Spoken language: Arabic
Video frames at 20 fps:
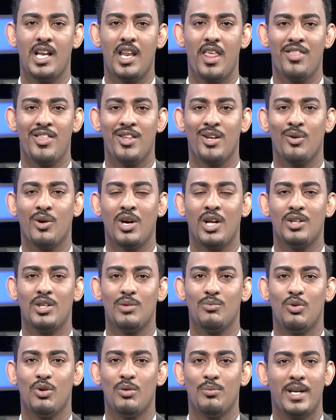الذي
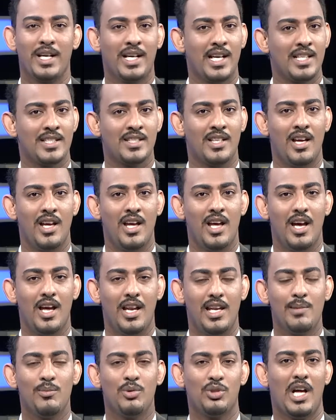يقدمه المركز
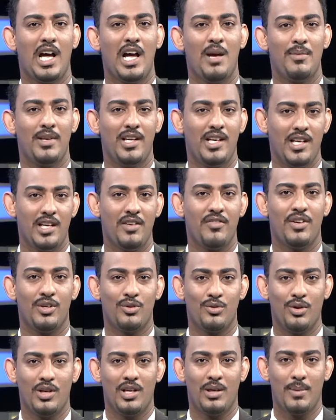لمتعامليه في
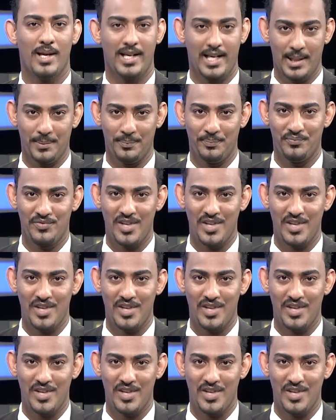كل مكان